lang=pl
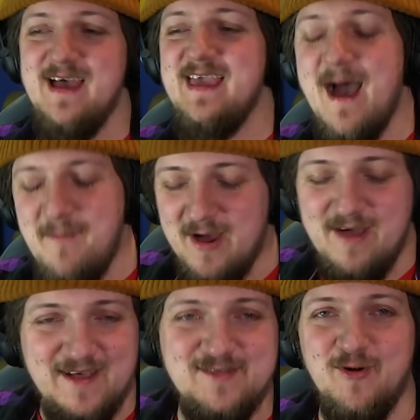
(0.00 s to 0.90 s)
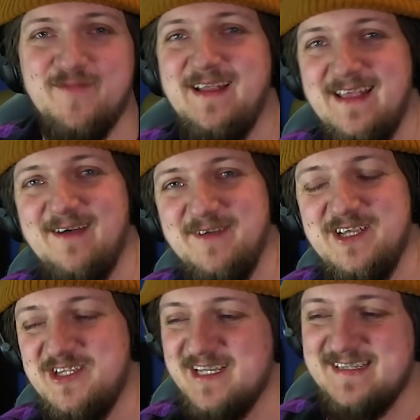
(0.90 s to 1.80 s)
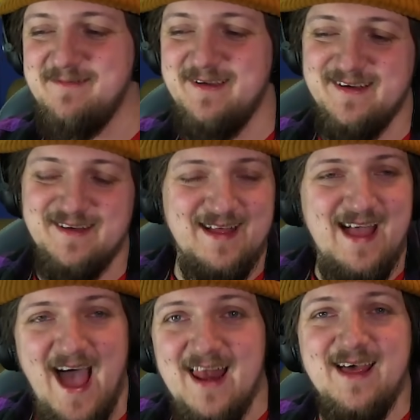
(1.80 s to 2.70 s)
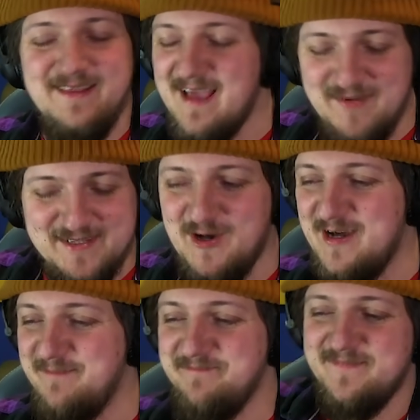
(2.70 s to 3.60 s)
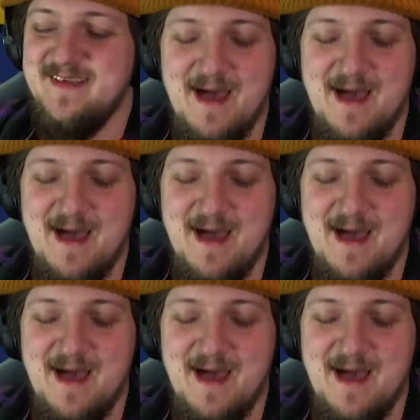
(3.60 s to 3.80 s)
Ja mogę was kurwa nienawidzić czasami. Ale ja was kocham.